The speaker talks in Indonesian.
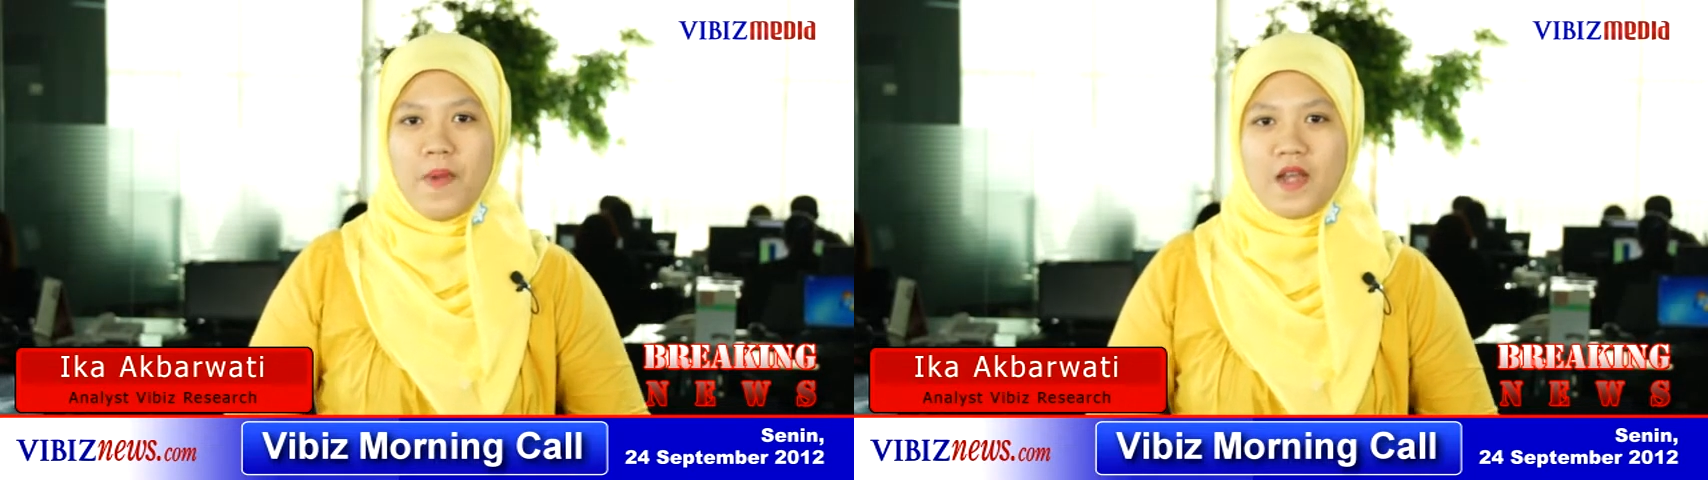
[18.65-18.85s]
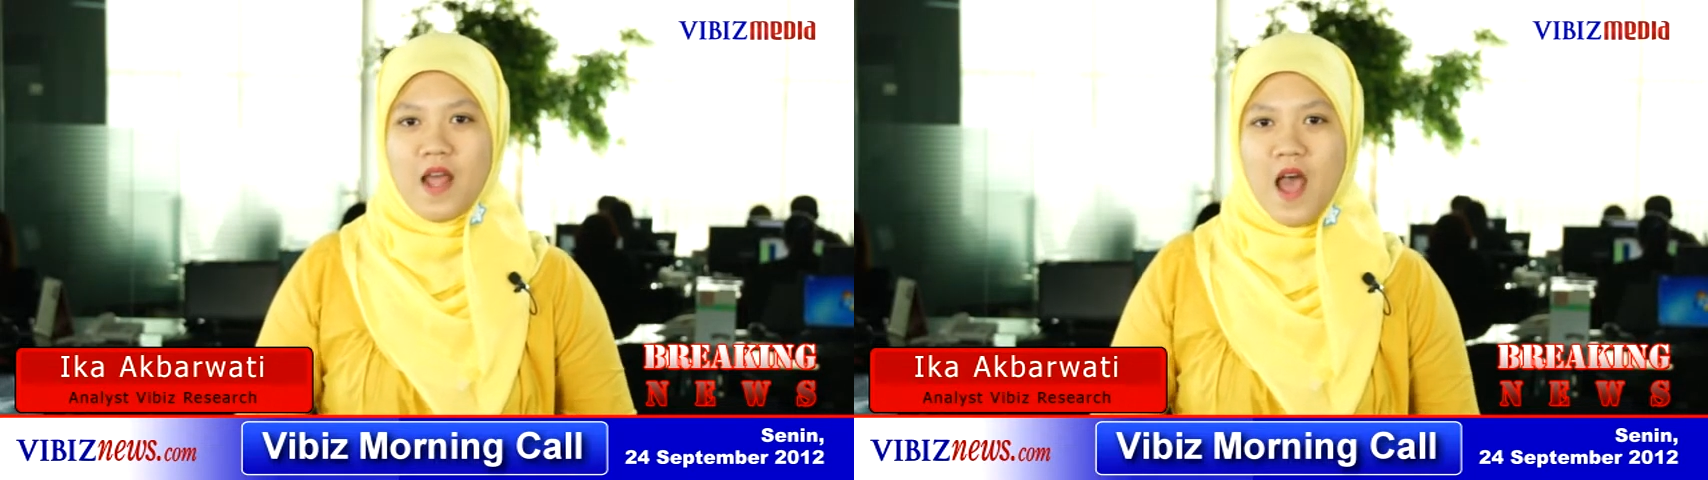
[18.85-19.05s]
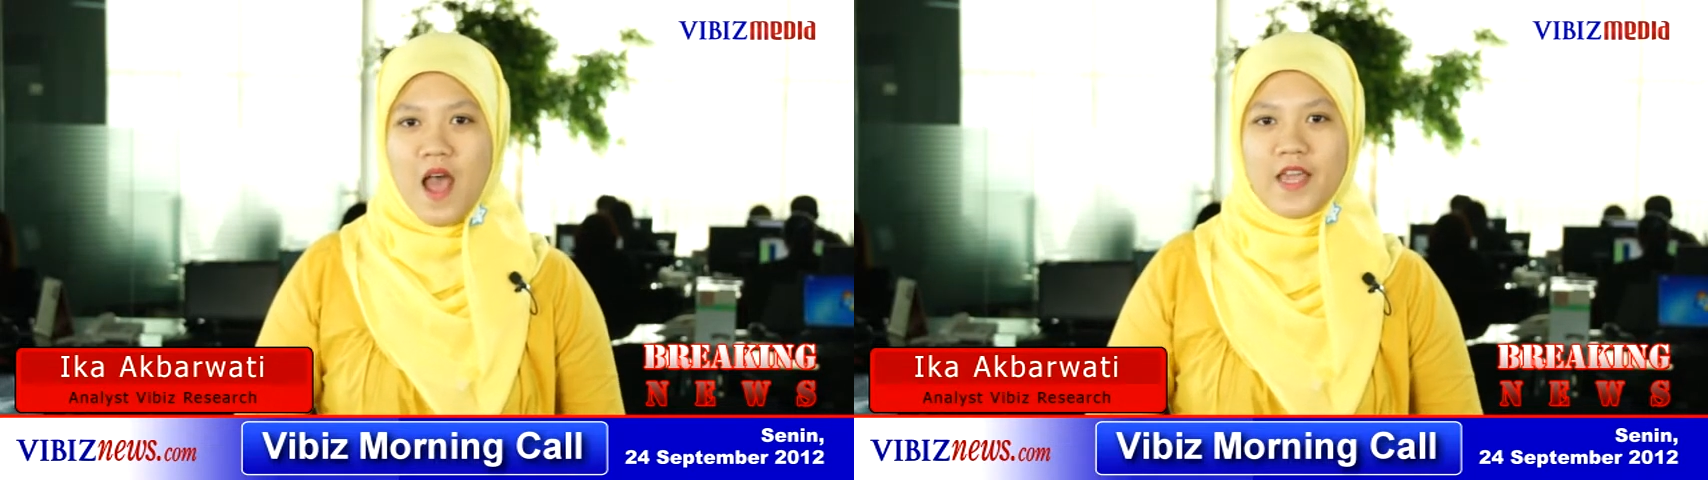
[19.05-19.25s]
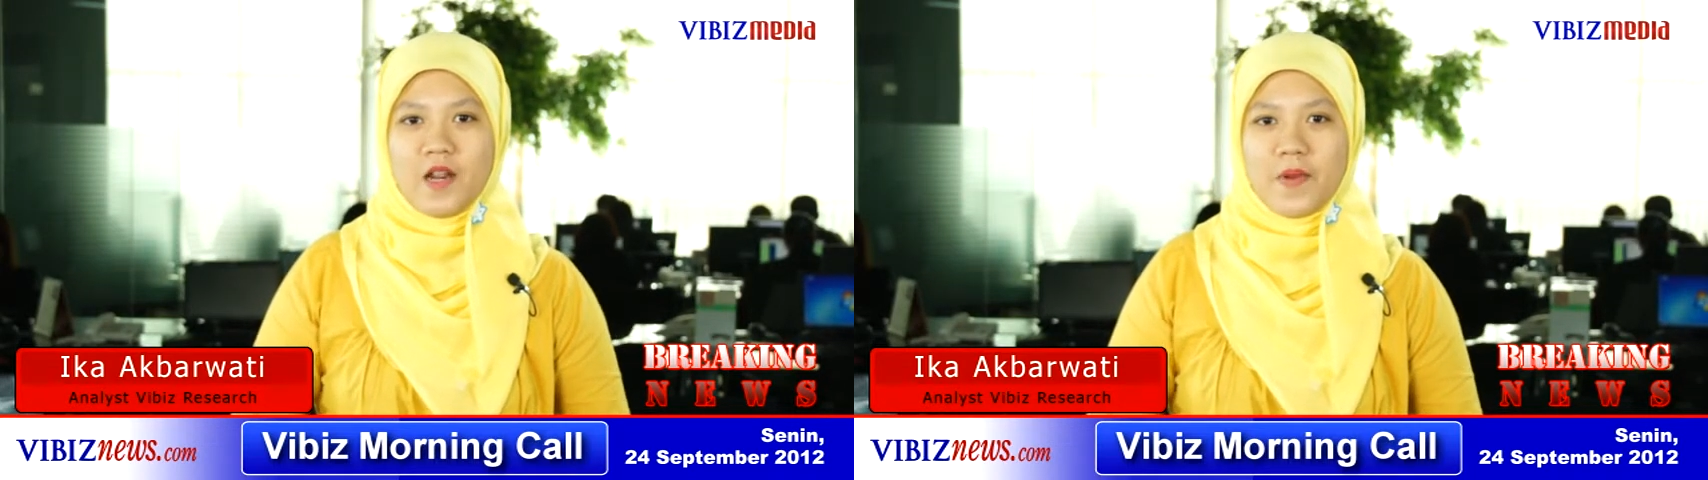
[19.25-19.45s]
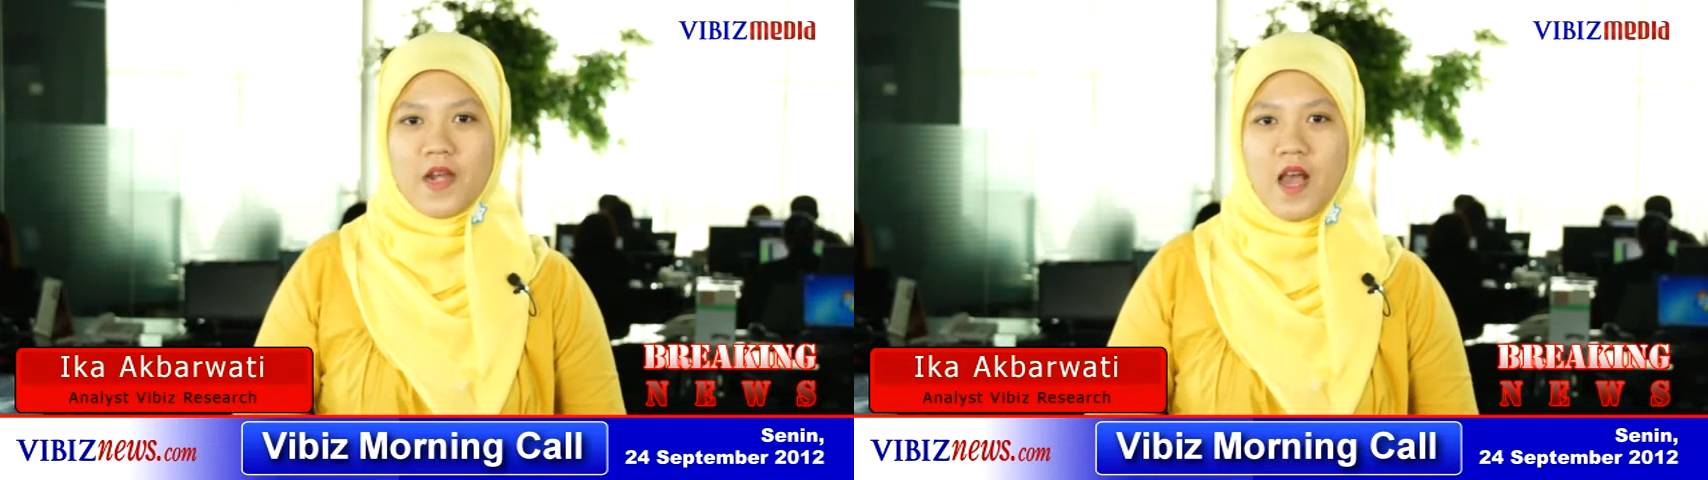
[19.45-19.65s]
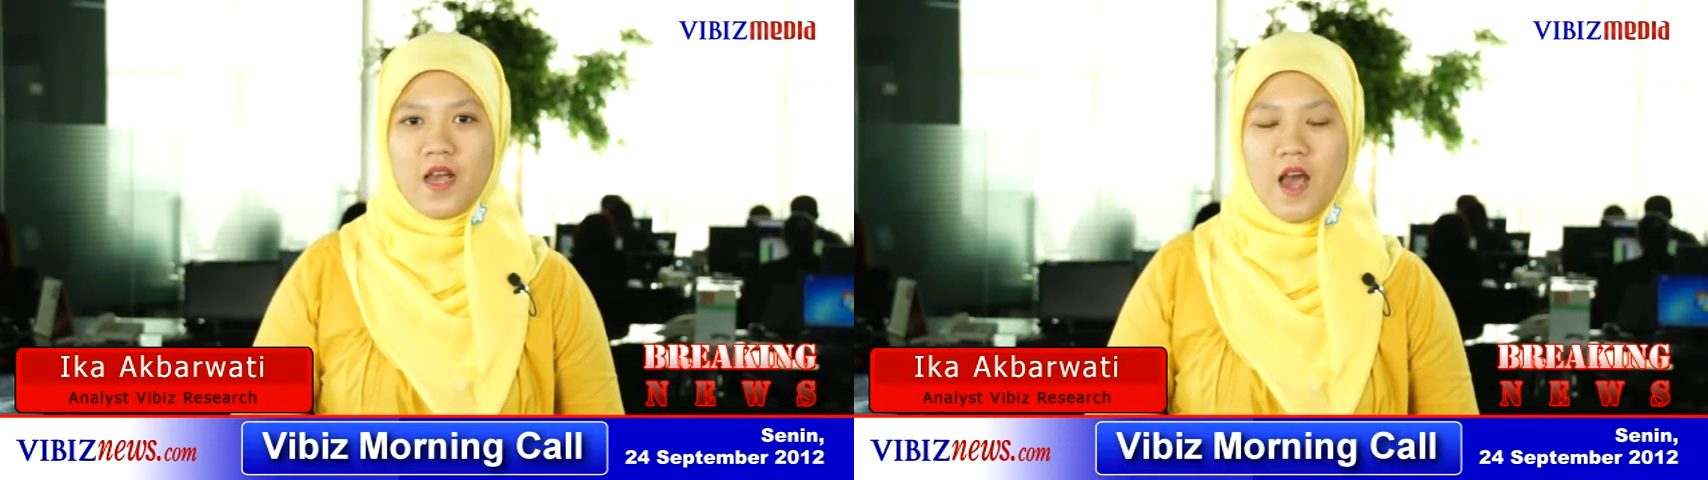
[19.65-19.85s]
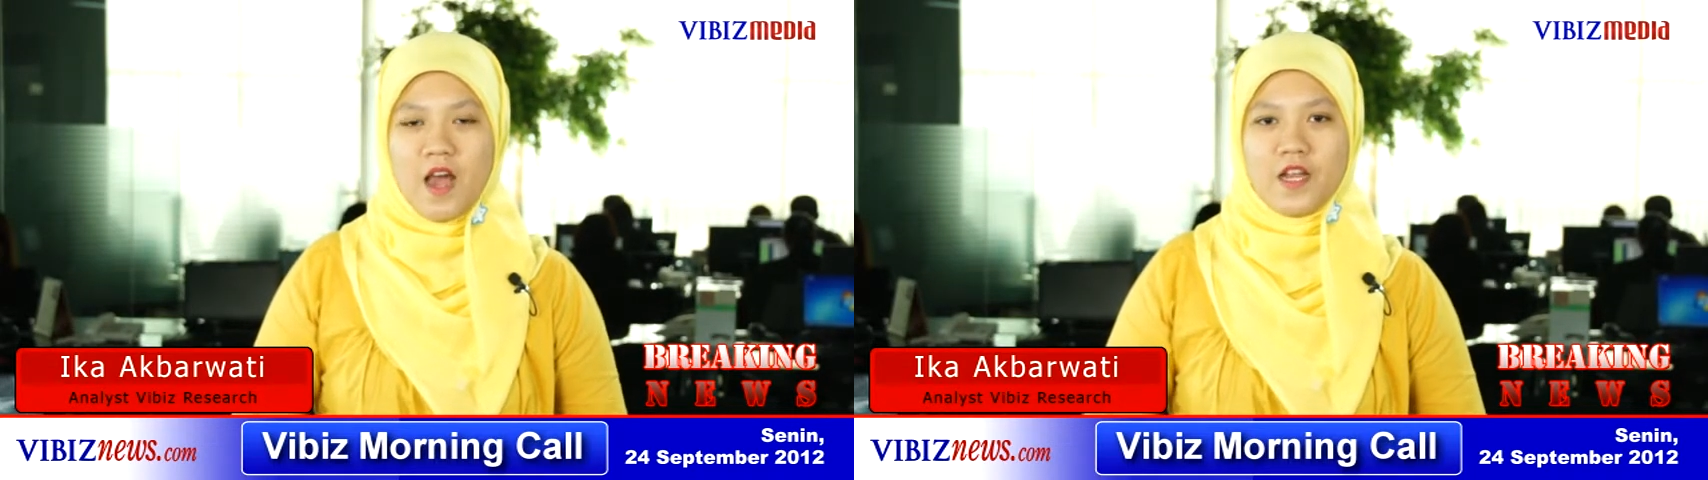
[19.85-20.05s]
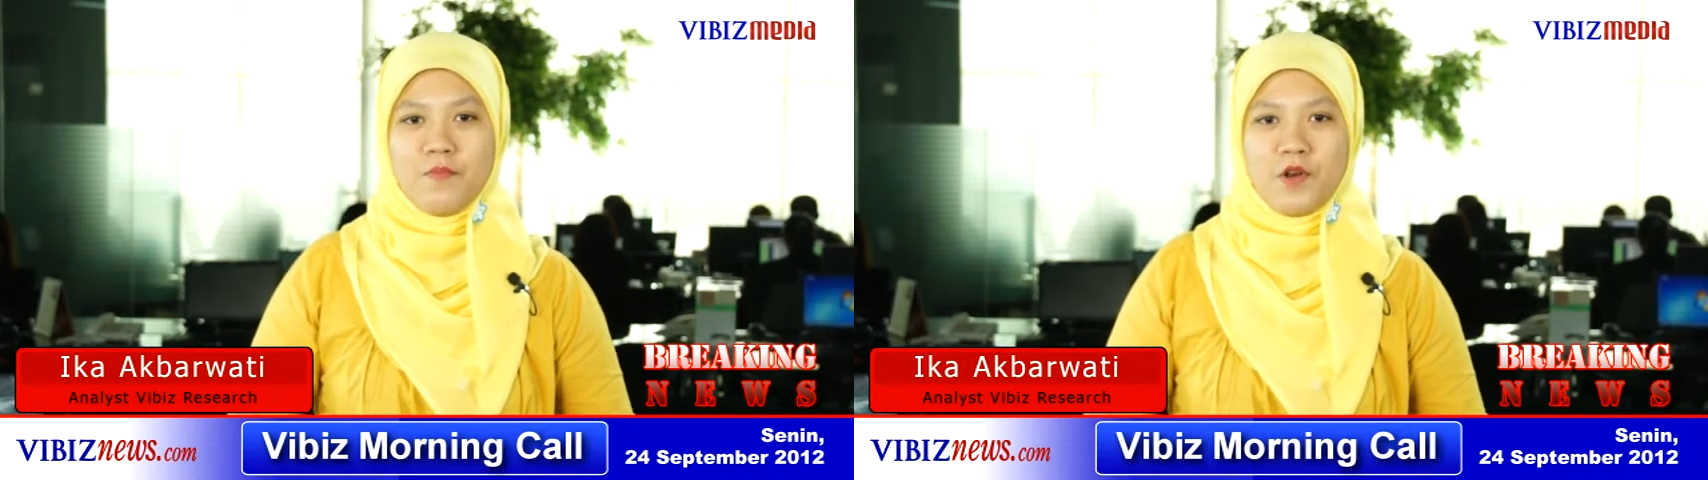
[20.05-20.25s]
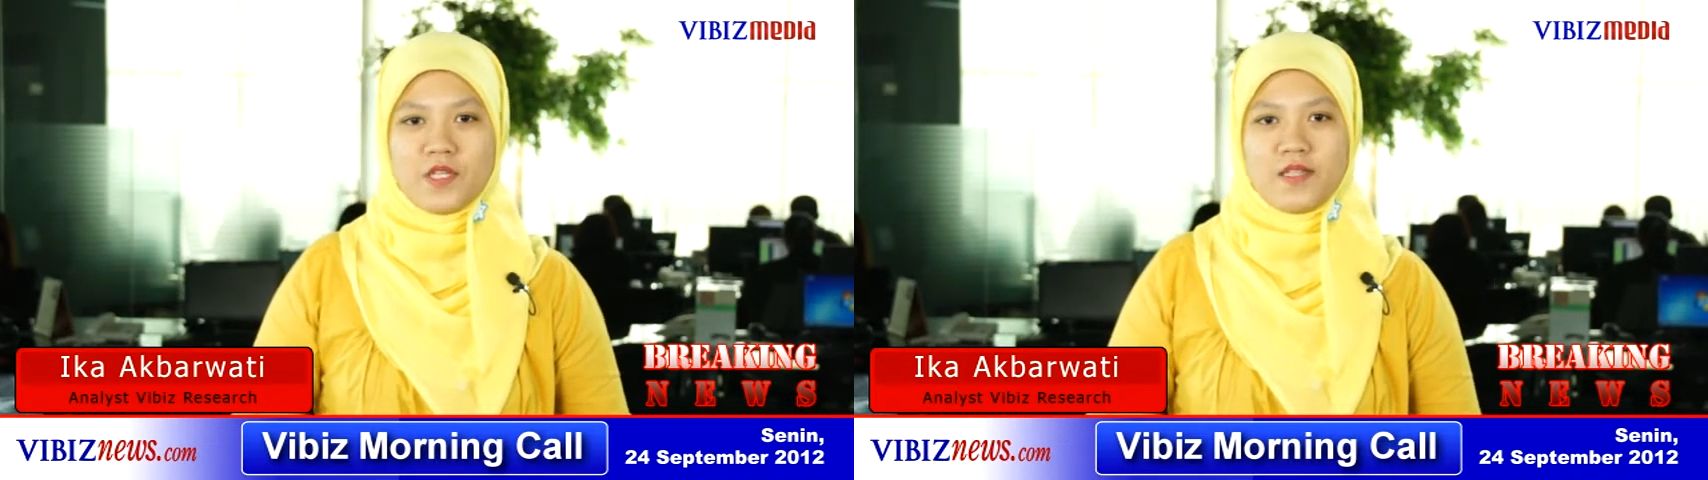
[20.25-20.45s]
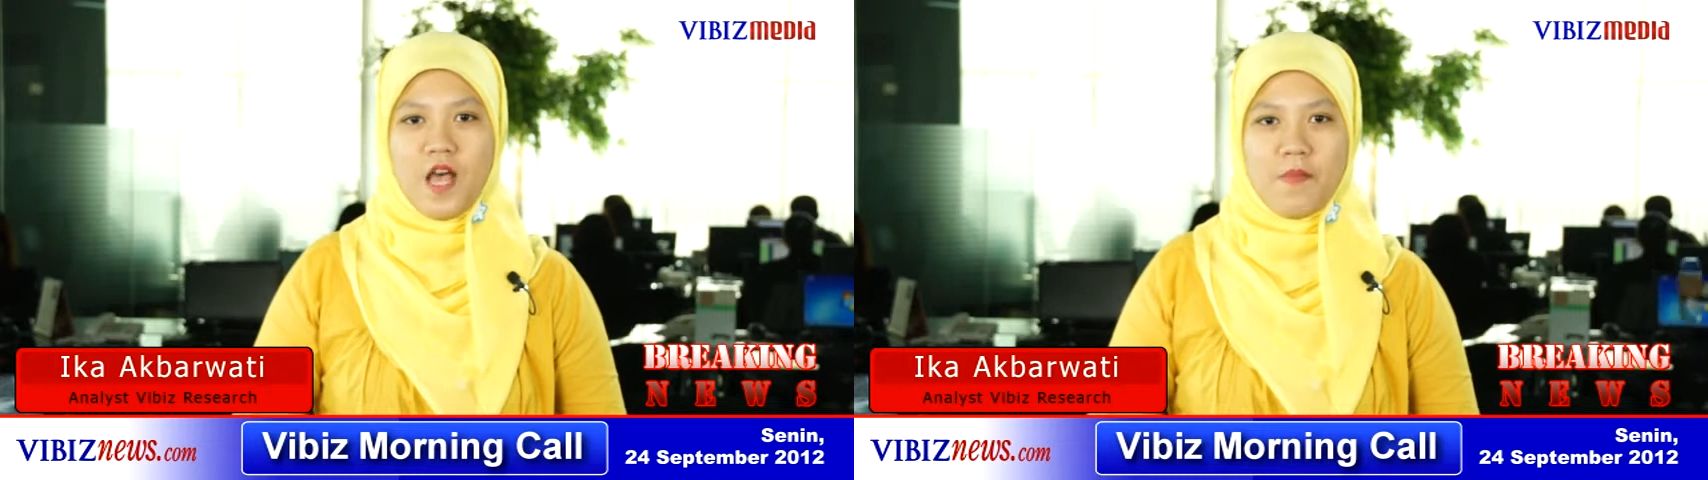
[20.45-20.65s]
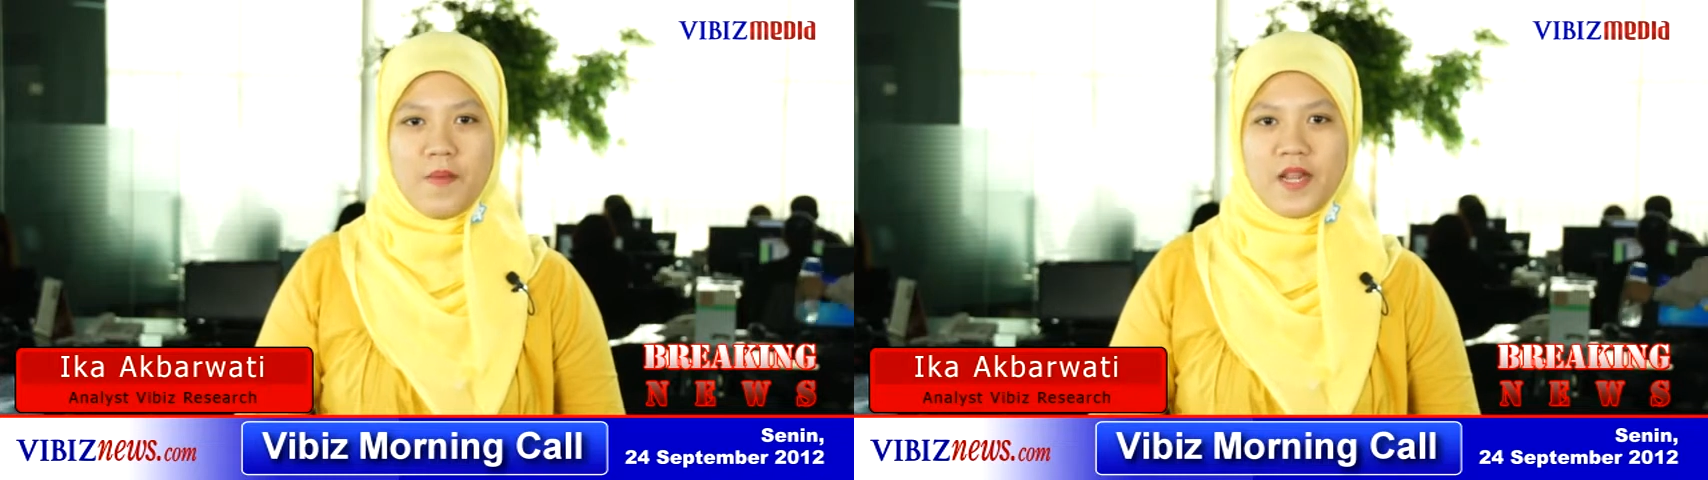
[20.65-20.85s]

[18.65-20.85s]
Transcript: Pada akhir perdagangan di Bursa Saham